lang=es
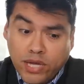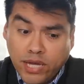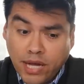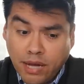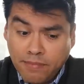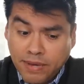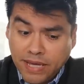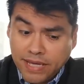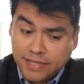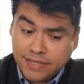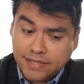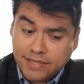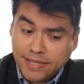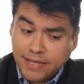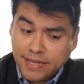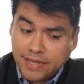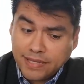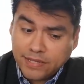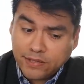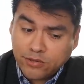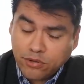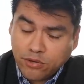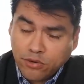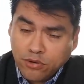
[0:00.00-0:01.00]

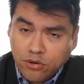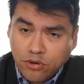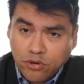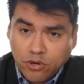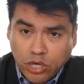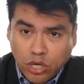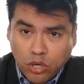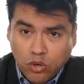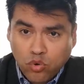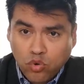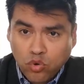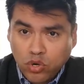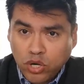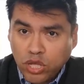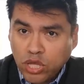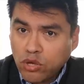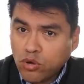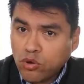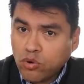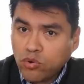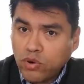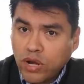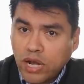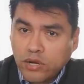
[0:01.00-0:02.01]
Lógicamente, todo lo que ha
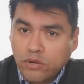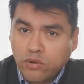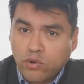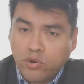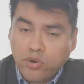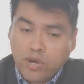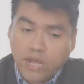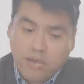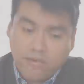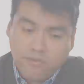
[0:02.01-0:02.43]
ocurrido con el